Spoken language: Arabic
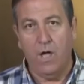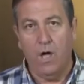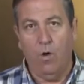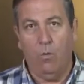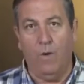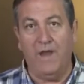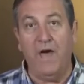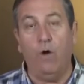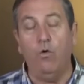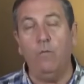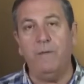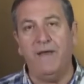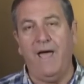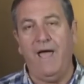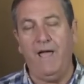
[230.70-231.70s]
وأنا
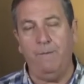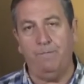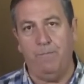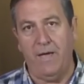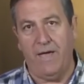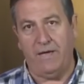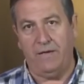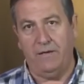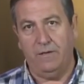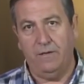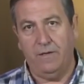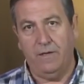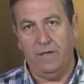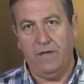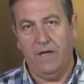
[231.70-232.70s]
أؤمن أحبائي
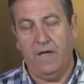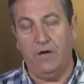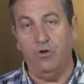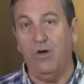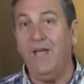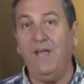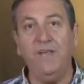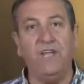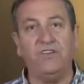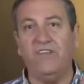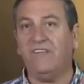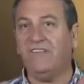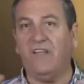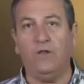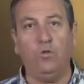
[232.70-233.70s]
انه احنا
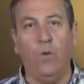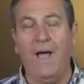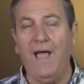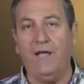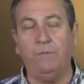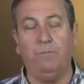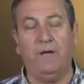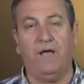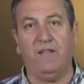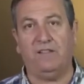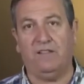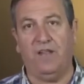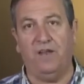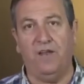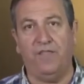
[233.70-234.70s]
جسد واحد
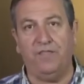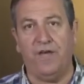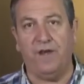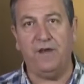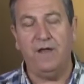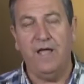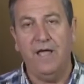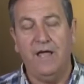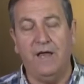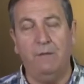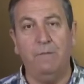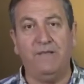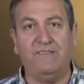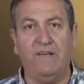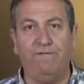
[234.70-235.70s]
بغض النظر
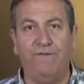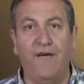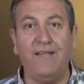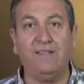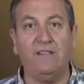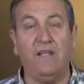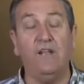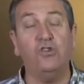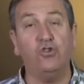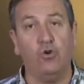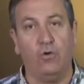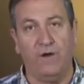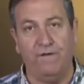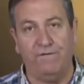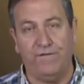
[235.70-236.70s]
المسافات
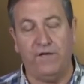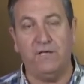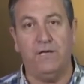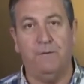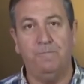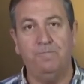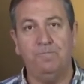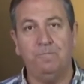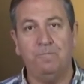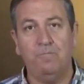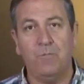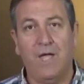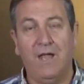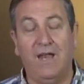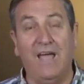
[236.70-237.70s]
الجغرافيه
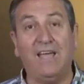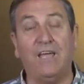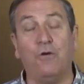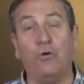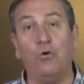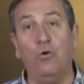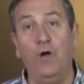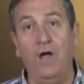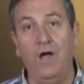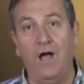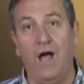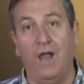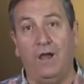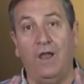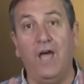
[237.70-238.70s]
لكن روح
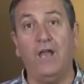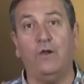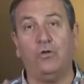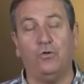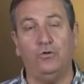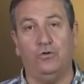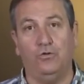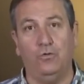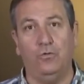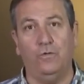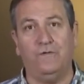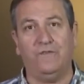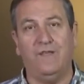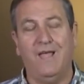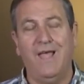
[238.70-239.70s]
الله
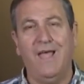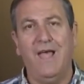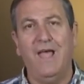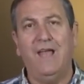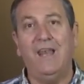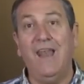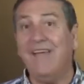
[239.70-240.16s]
القدوس لا